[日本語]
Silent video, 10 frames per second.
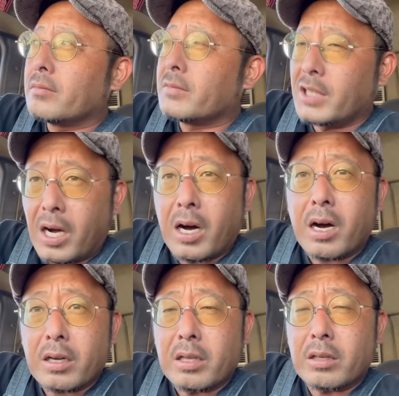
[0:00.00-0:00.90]

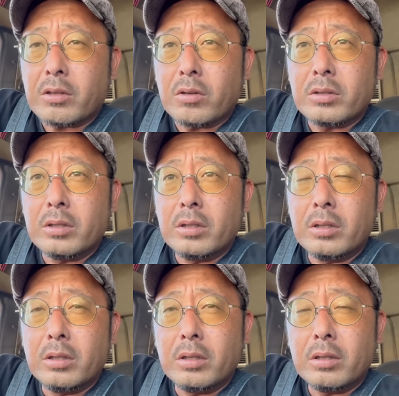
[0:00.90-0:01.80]
なあ、結
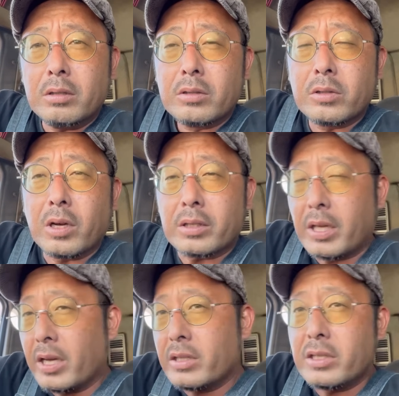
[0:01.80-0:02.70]
局、そうやって
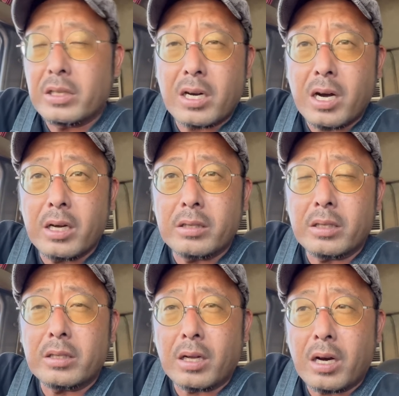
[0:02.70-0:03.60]
返信が返っ
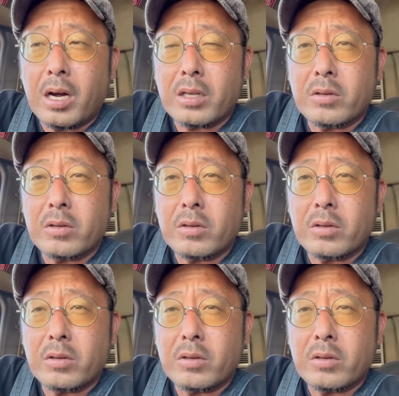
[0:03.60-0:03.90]
てきたら、